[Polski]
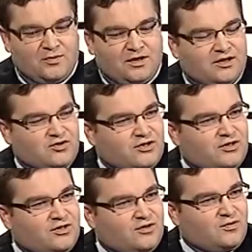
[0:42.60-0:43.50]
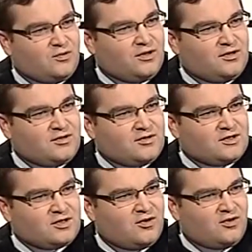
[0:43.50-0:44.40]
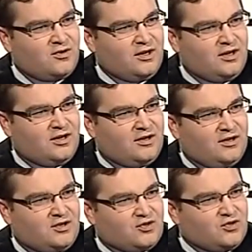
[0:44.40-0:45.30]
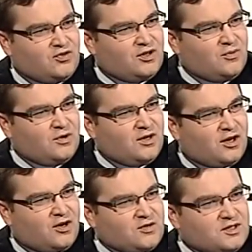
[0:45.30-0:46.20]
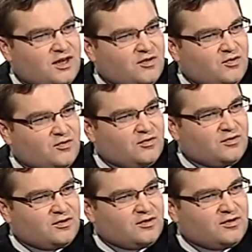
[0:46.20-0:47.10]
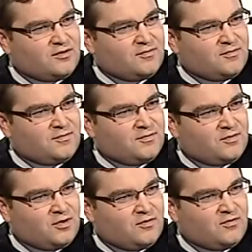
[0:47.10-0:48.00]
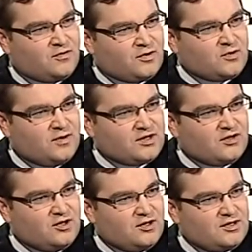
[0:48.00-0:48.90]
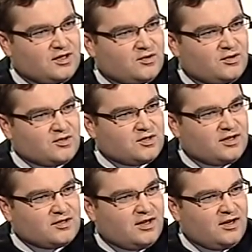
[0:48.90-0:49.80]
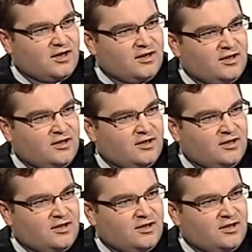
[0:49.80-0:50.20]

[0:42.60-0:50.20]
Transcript: premier tak się denerwuje, e, skoro jeżeli się nie mylę, Kozanów, to wrocławska dzielnica, która została zalana,